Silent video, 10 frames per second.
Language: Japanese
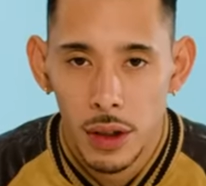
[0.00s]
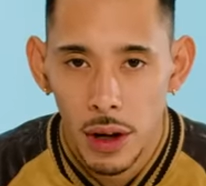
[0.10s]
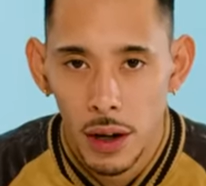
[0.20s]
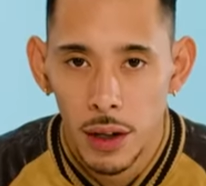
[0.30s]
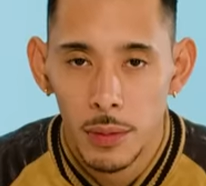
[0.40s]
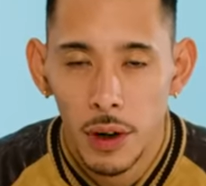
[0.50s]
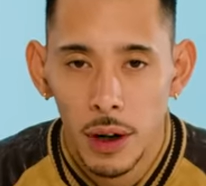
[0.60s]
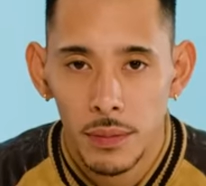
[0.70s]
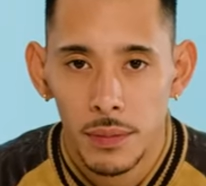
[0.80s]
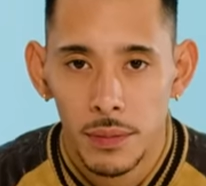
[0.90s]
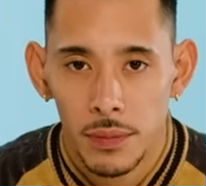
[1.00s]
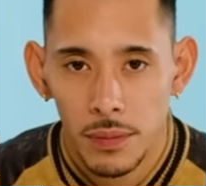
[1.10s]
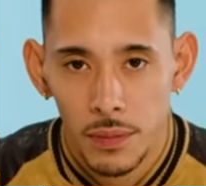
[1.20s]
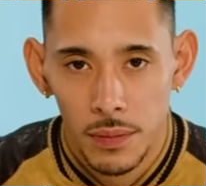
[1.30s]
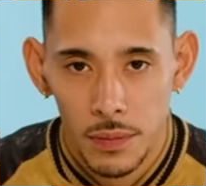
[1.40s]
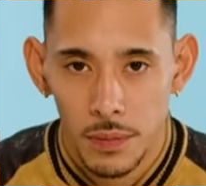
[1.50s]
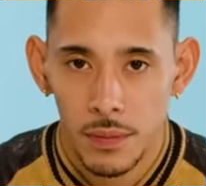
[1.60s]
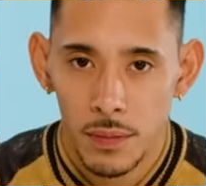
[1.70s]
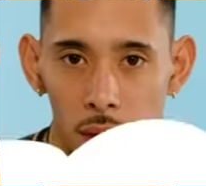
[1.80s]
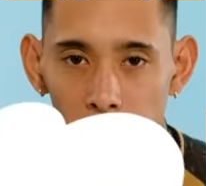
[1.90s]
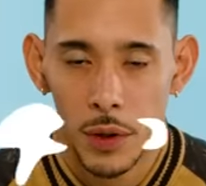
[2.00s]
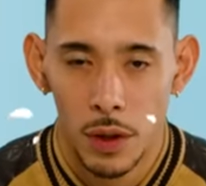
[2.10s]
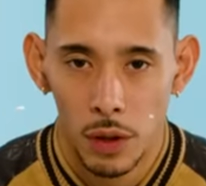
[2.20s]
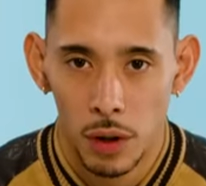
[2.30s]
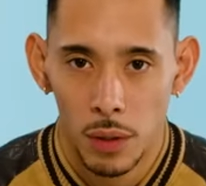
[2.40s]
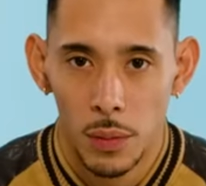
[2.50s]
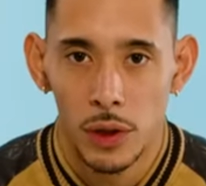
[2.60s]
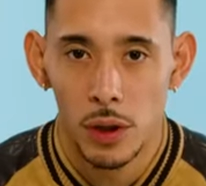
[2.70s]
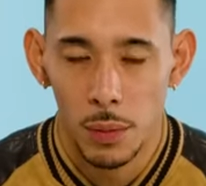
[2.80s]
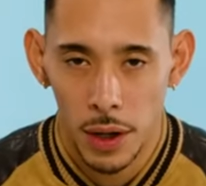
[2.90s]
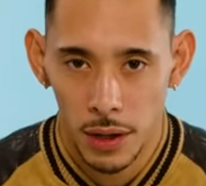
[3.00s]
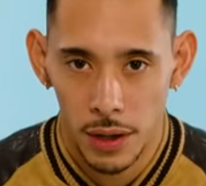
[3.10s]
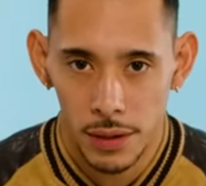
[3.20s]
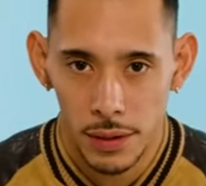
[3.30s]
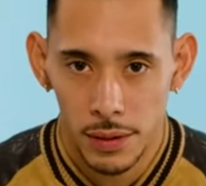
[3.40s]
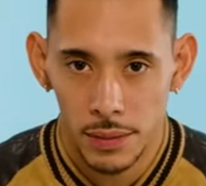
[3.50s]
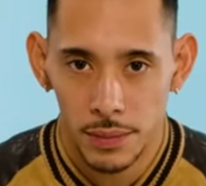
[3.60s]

いてるアイテムはビトンのボストンバッグです